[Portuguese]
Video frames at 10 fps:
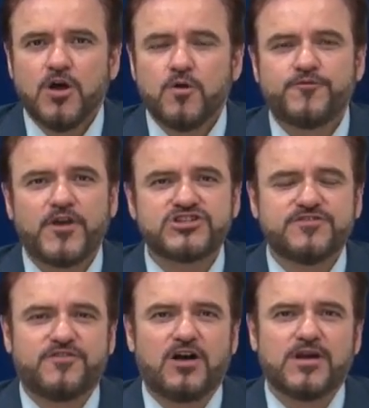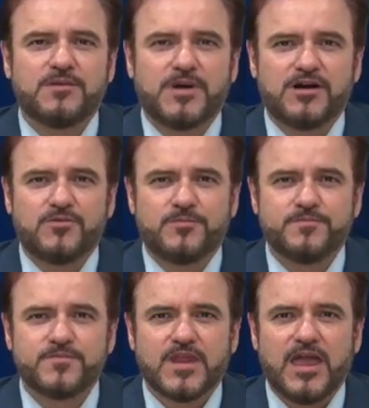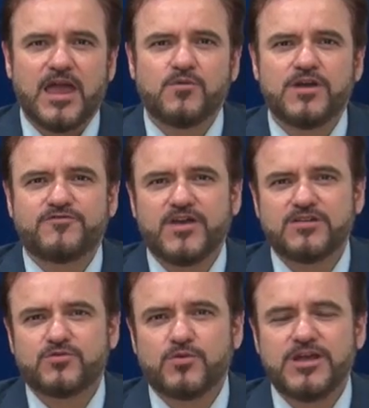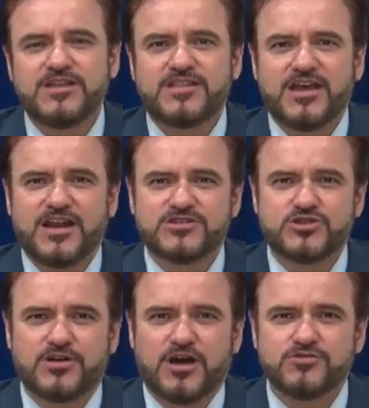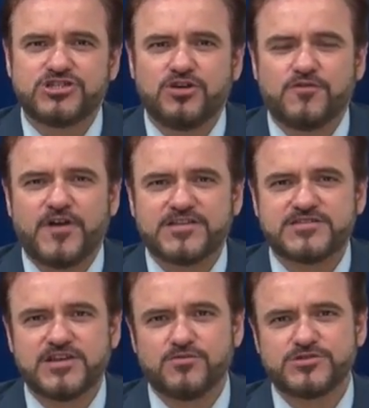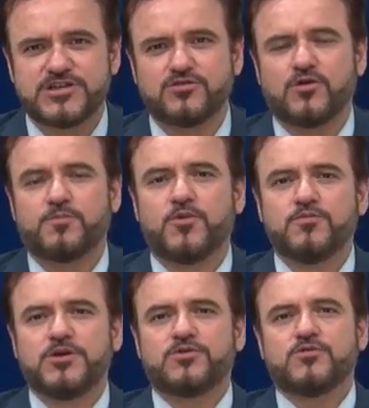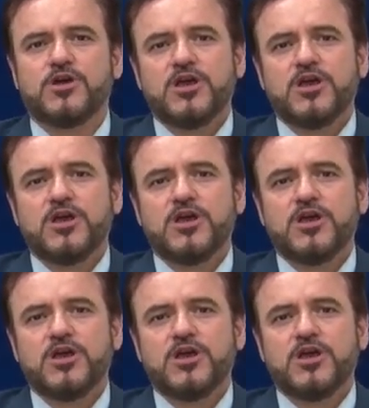O Festival Alemão é um evento internacional de inovação no setor público